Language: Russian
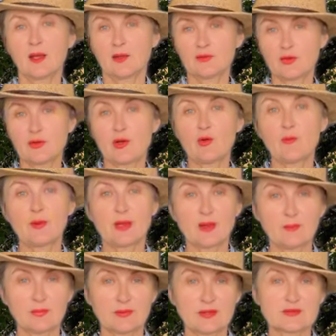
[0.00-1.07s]
Но Наоми
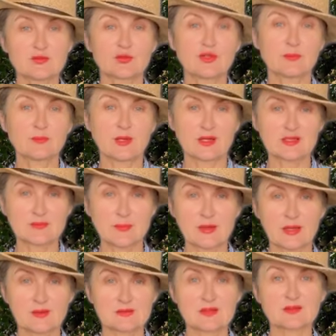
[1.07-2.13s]
Кэмпбелл на судебных
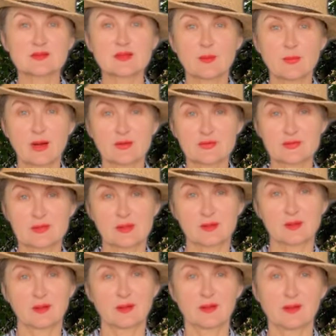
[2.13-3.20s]
разбирательствах собаку
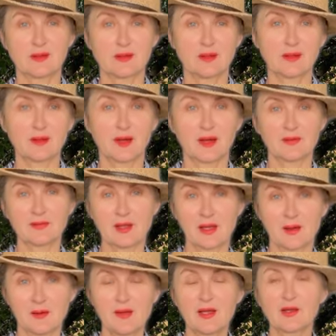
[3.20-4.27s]
съела, и
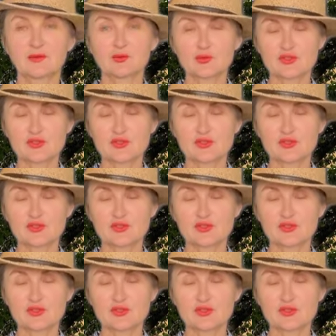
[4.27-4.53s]
она тут